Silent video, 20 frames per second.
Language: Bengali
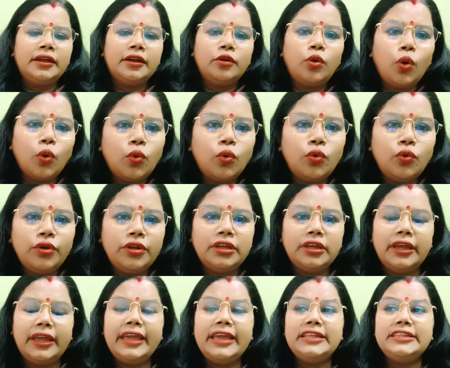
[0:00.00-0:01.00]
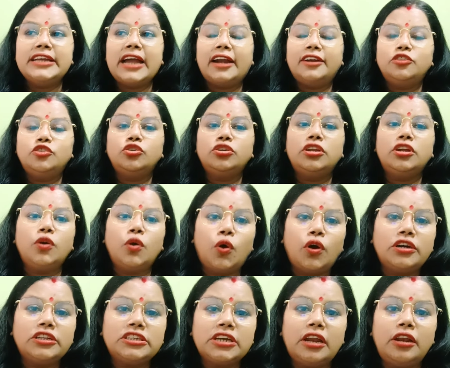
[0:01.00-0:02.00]
কখনোই এই যার জন্যে ঘর
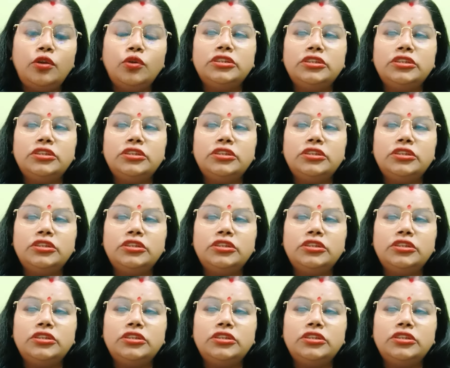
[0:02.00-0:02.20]
ছাড়লো